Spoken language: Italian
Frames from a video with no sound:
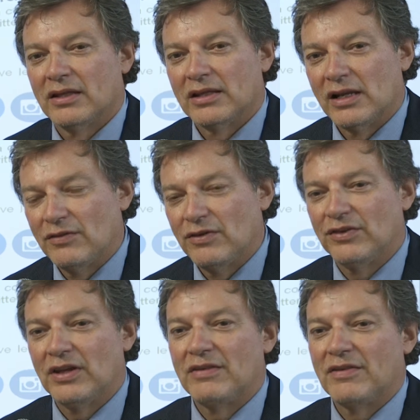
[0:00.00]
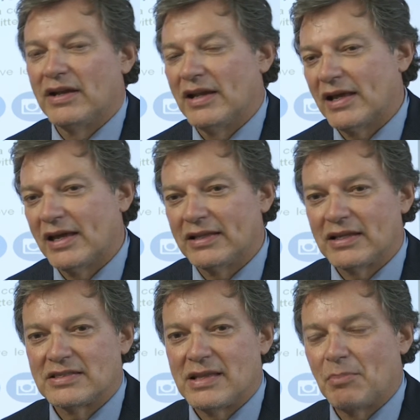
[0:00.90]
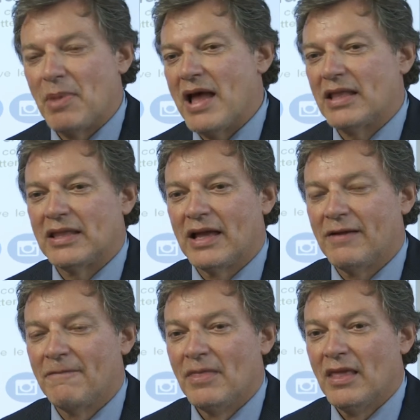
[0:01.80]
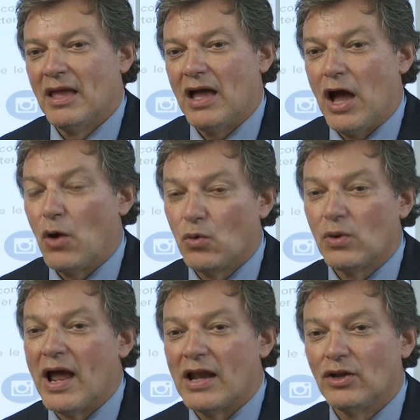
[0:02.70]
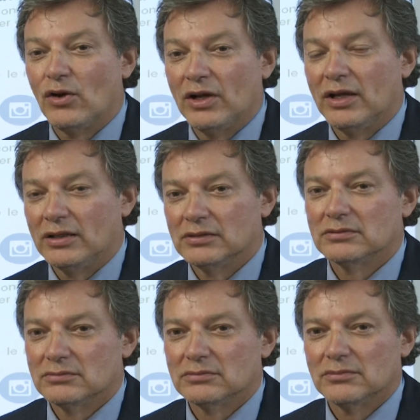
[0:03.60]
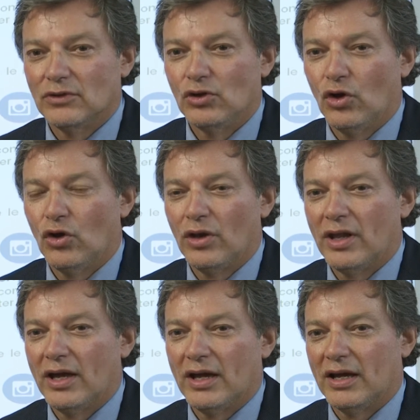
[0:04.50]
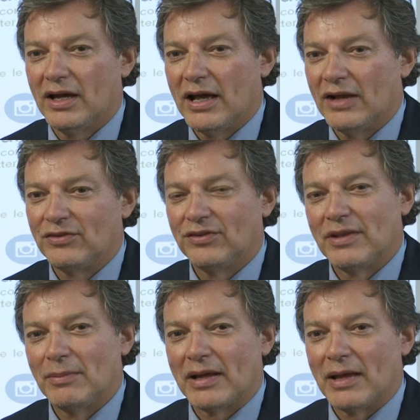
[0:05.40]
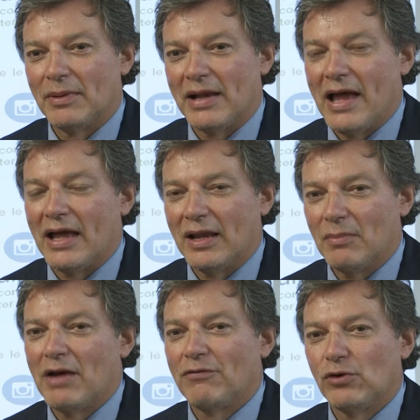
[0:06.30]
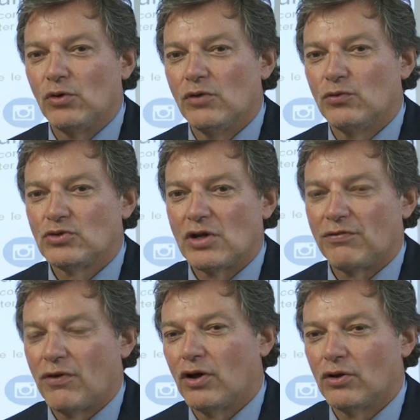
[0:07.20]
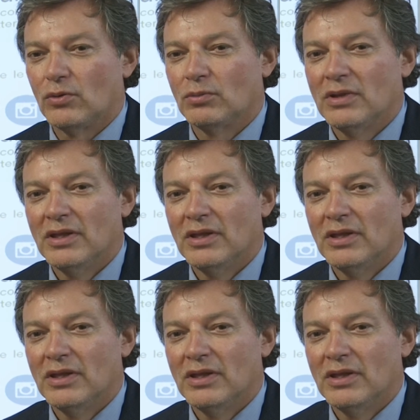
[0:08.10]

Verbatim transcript: televisiva, della carta stampata, augurandogli non eh, al sistema camerale ma a Friuli Future Forum